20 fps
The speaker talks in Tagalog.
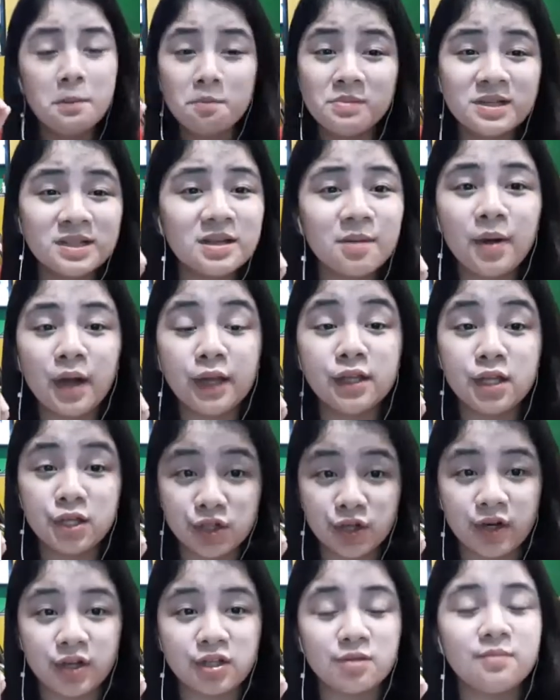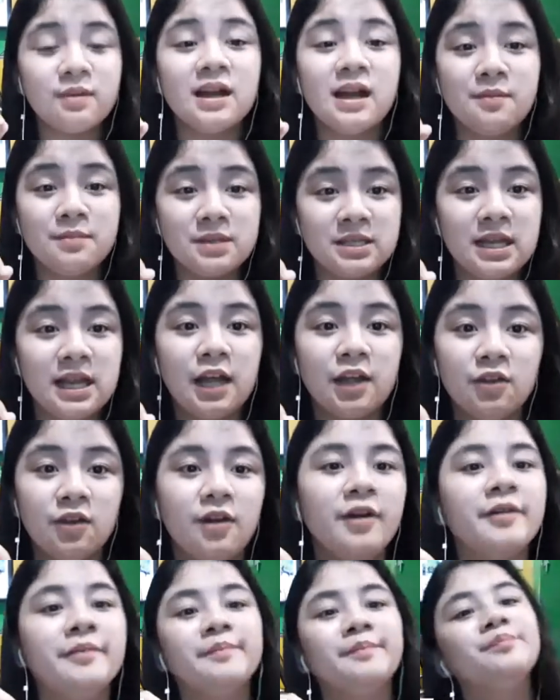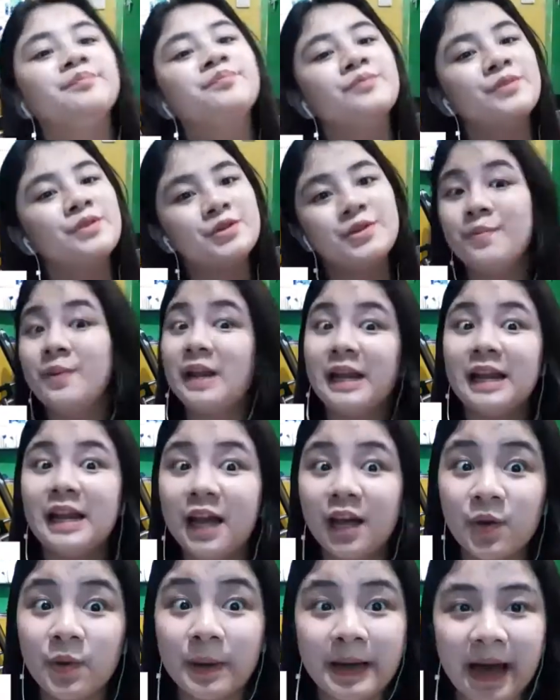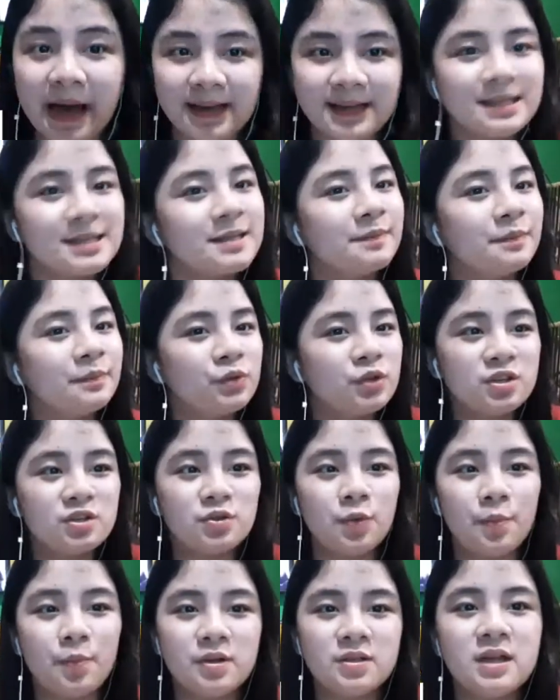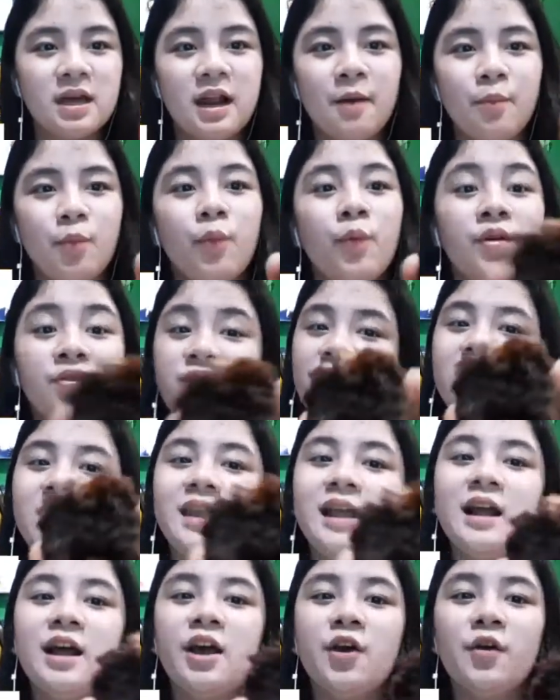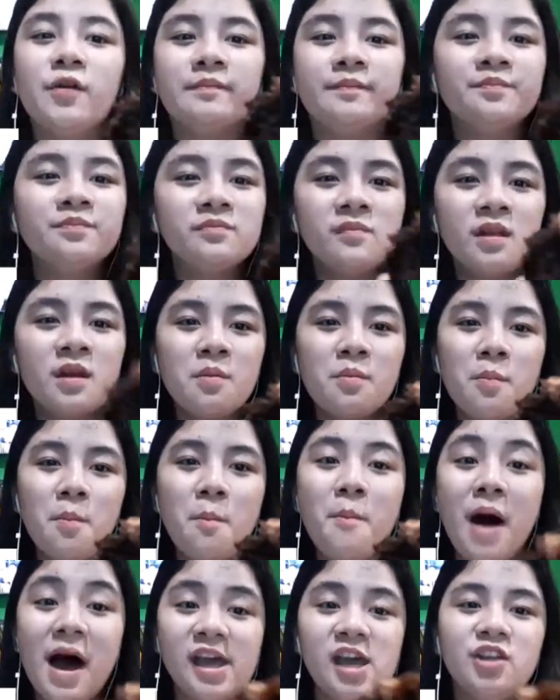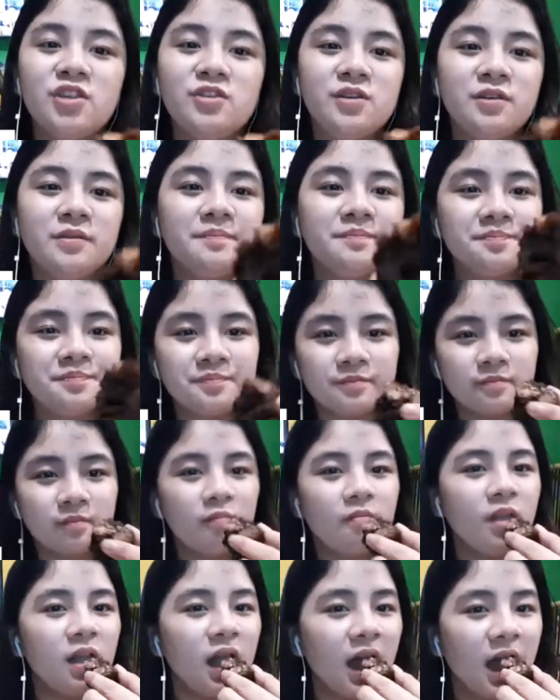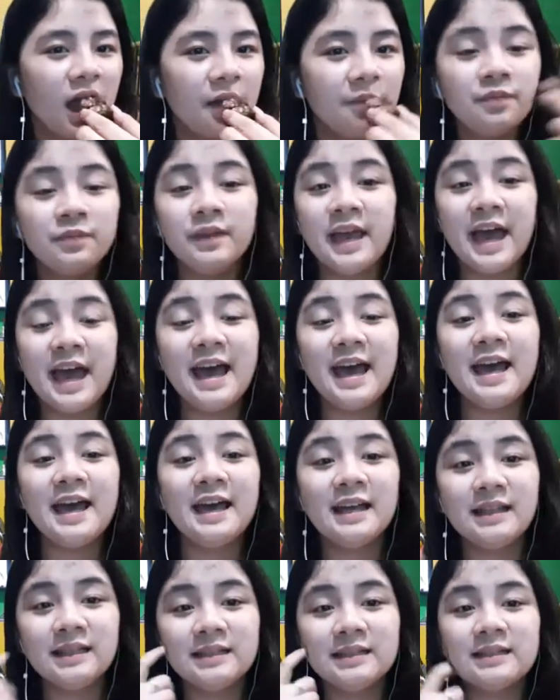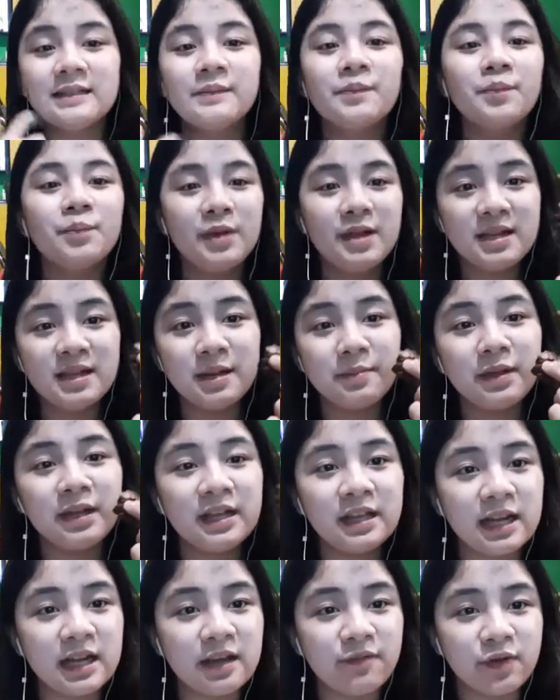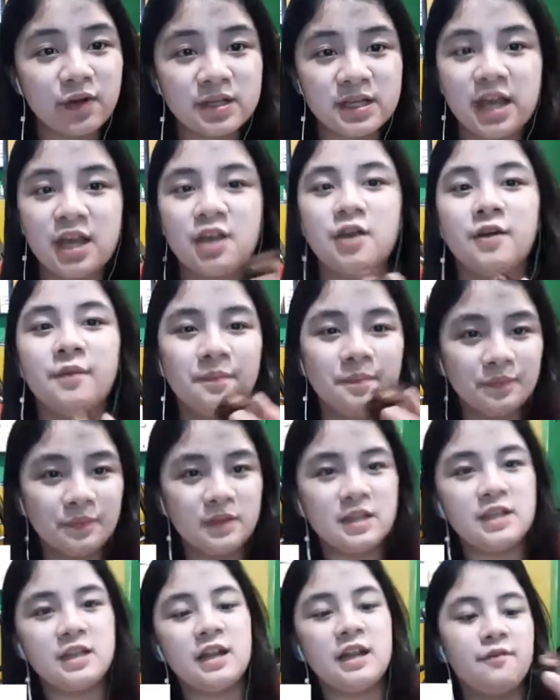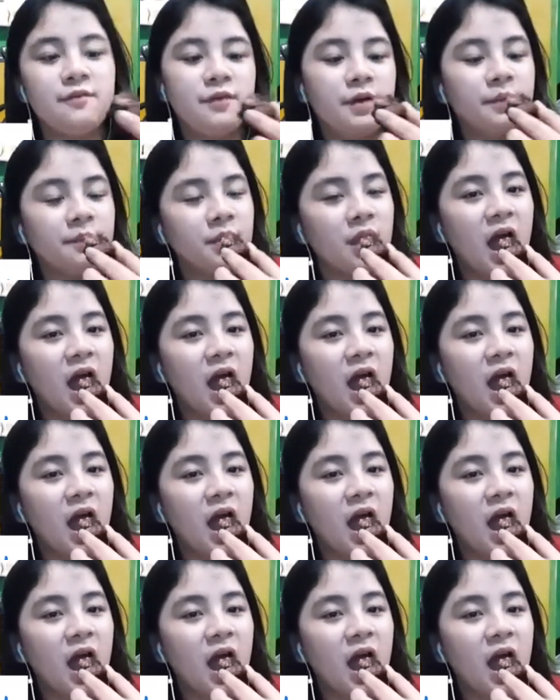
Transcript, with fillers: basta mga desserts, marami sila doon. Pabili na kayo, guys. Super sarap. Worth it talaga yung bayad nyo. And, pwede naman i-deliver sa inyo. I-deliver.